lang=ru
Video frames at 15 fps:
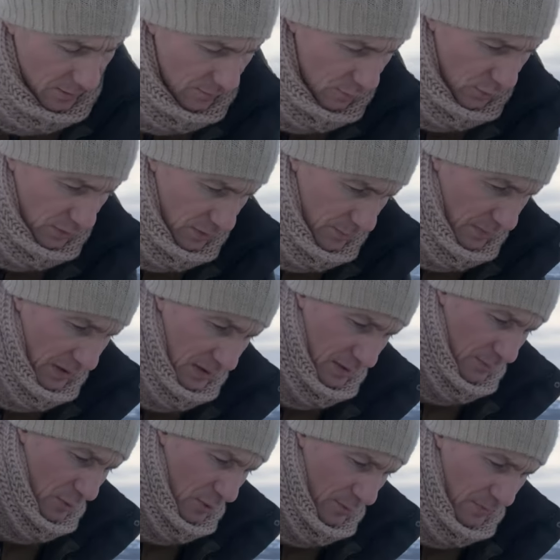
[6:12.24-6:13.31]
вот,
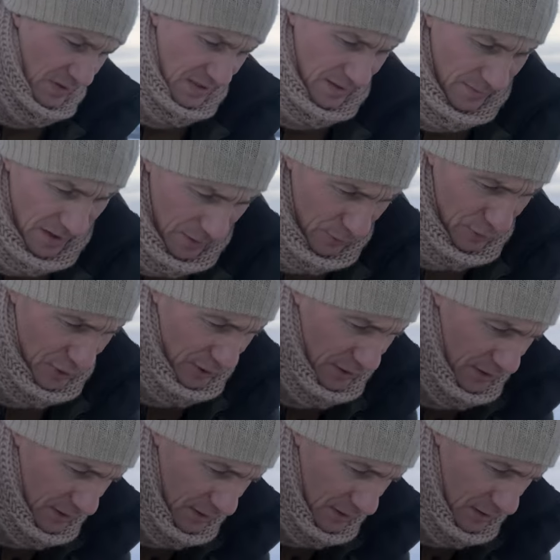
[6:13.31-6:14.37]
поэтому без
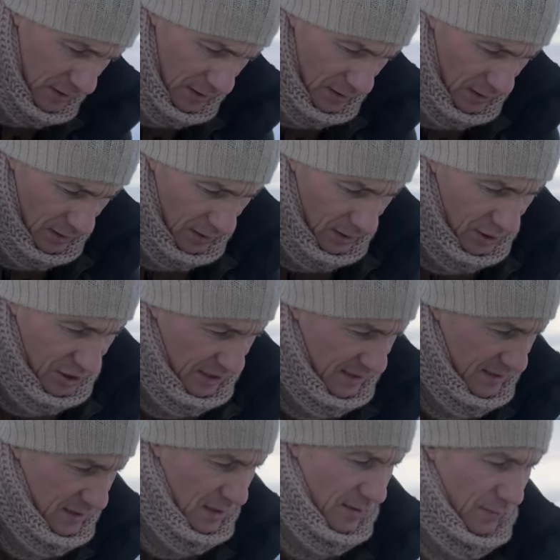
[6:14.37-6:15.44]
заморочек.
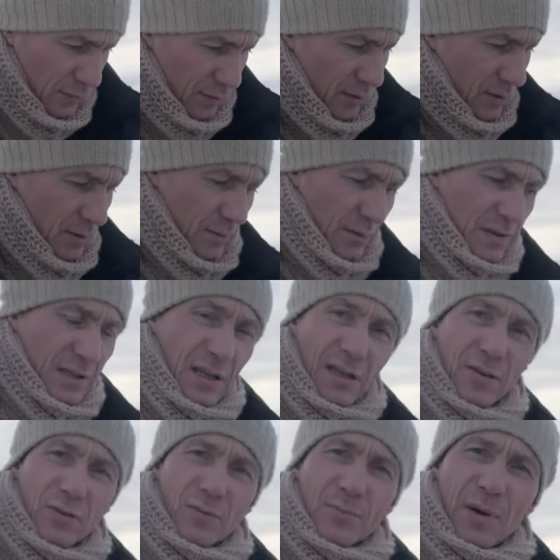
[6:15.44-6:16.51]
Сейчас ставлю вот с
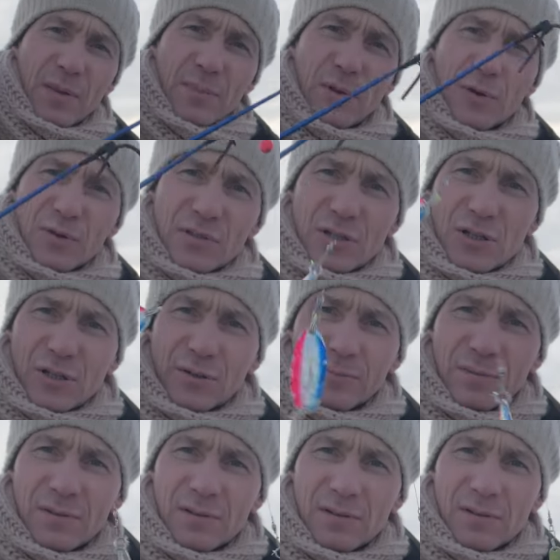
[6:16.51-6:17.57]
таким вот
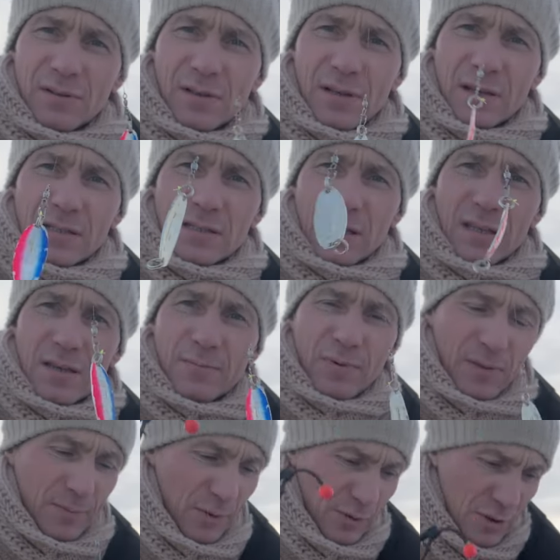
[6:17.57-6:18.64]
подблесточком. С таким
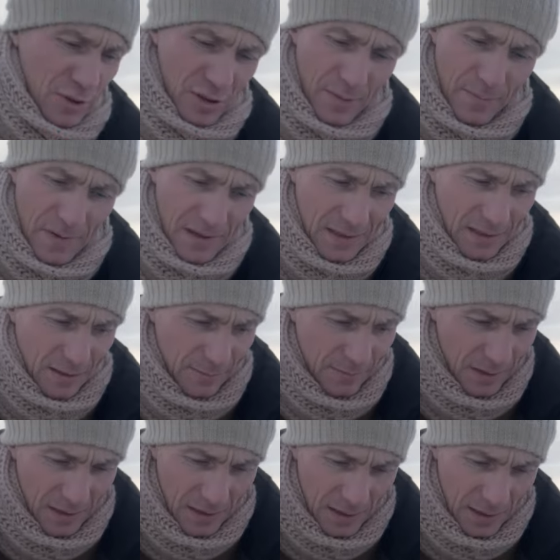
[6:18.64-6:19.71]
подблесточком
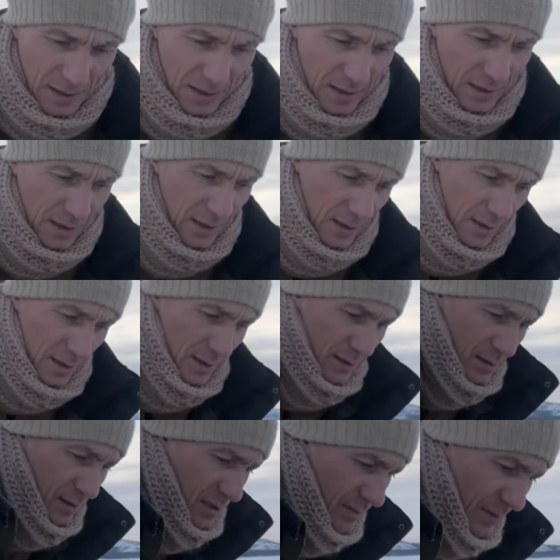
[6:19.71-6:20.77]
маленьким. И
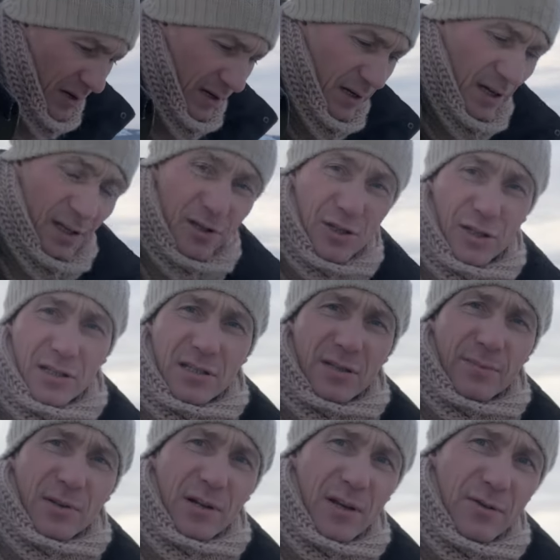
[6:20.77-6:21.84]
с моргалочкой
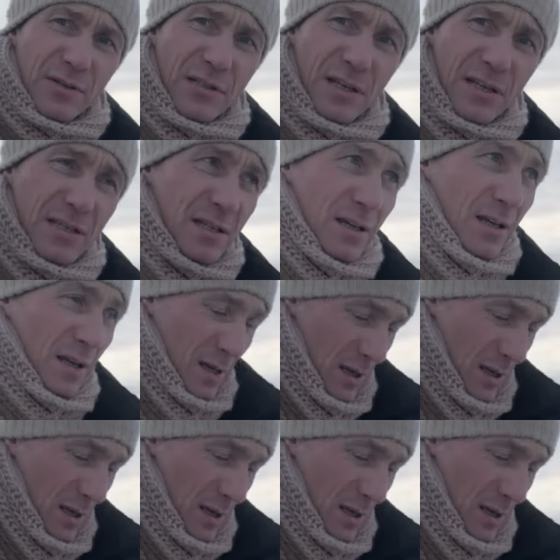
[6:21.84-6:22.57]
собираю снасть.